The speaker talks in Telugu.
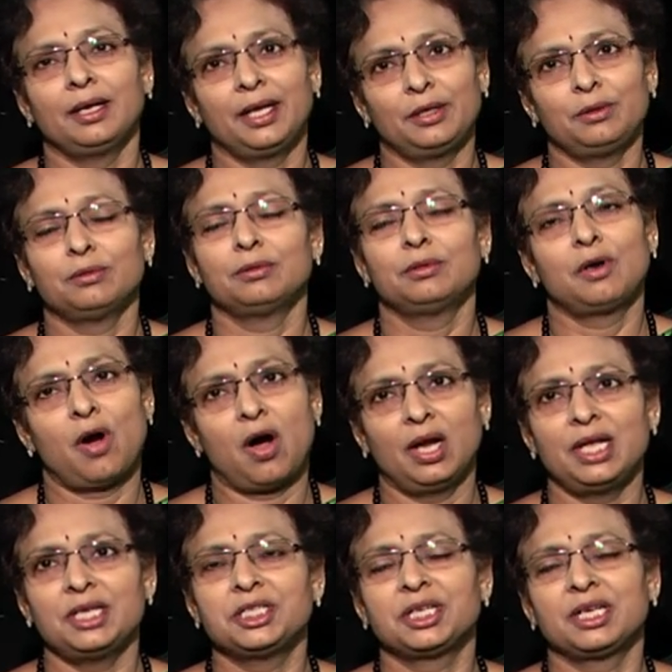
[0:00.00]
నేను
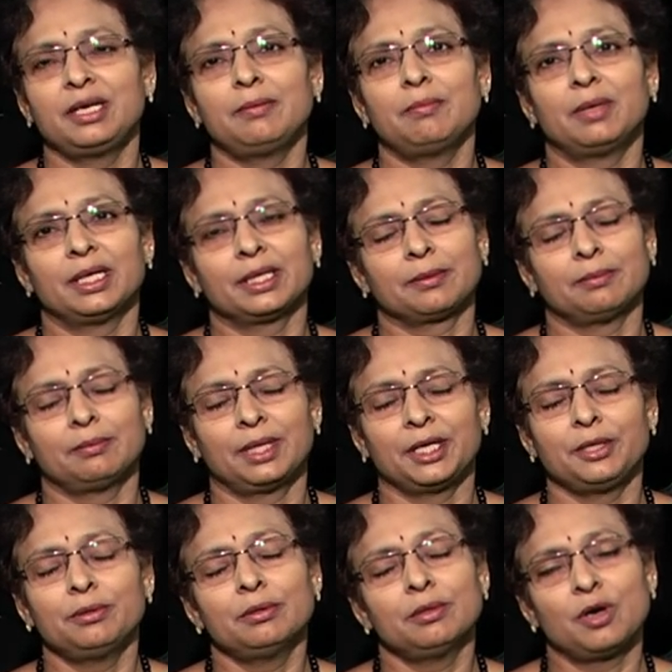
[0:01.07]
కాలేజ్కి మరి
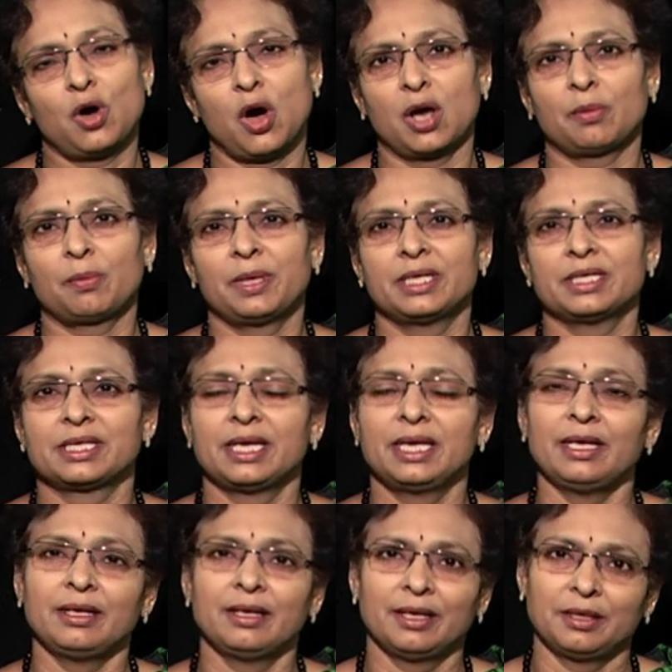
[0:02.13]
మరియు
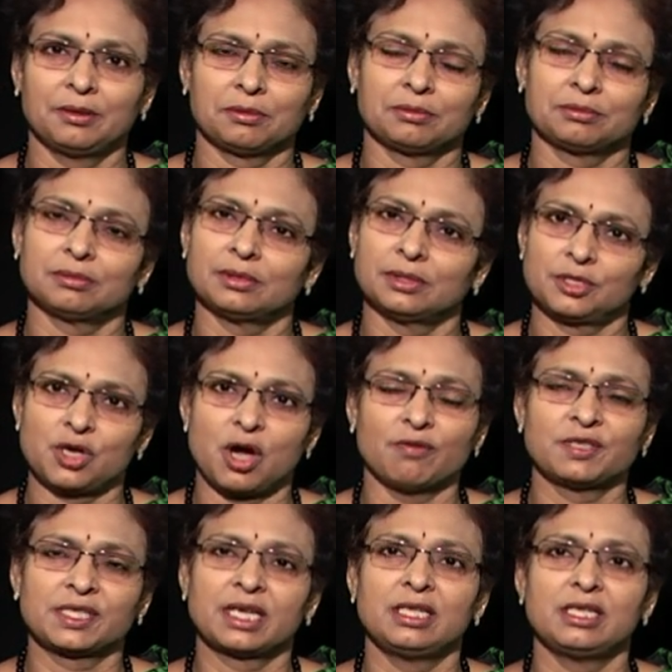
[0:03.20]
కార్పొరేట్స్కి నేను
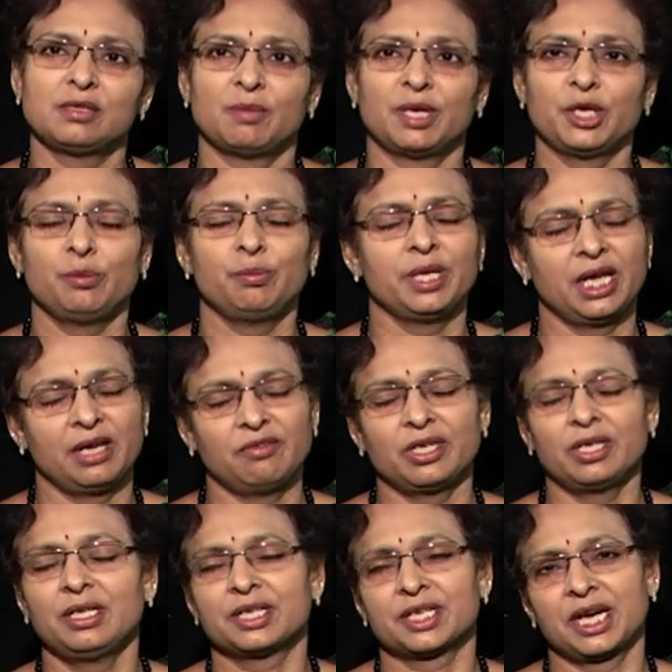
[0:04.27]
సాఫ్ట్ స్కిల్స్ మరియు
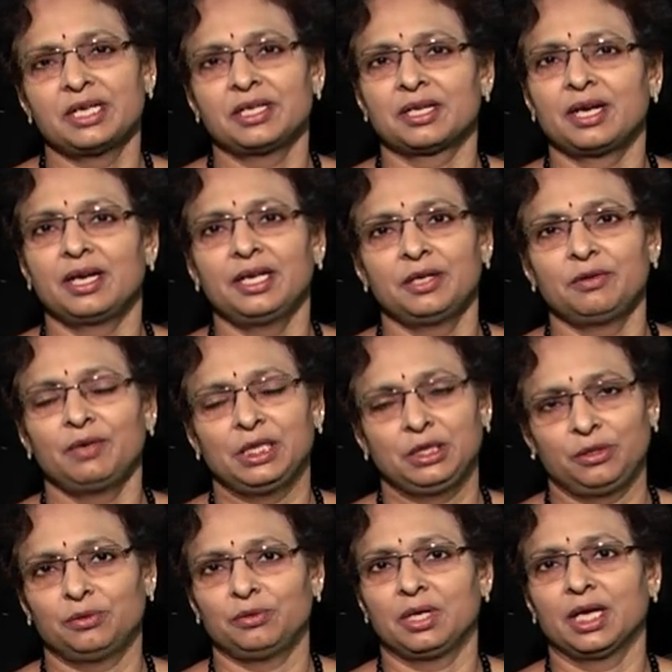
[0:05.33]
బిహేవియరల్ ట్రైనర్గా నేను
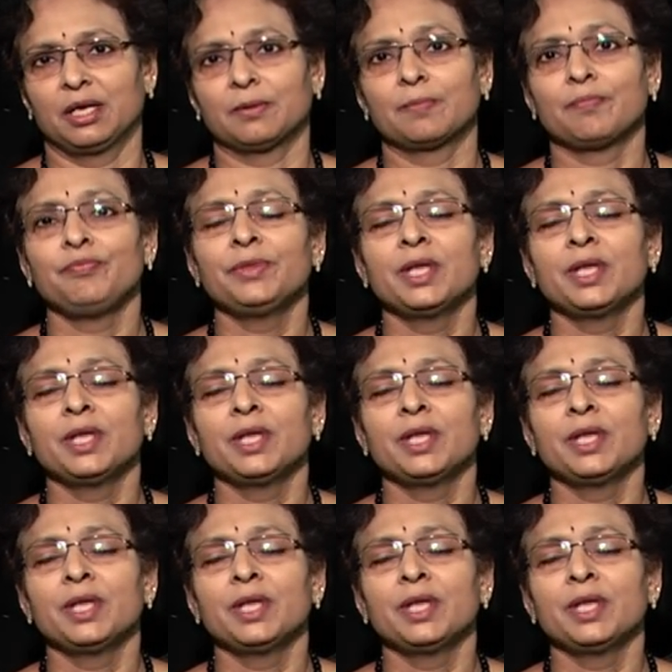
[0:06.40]
వెళ్తూ ఉంటాను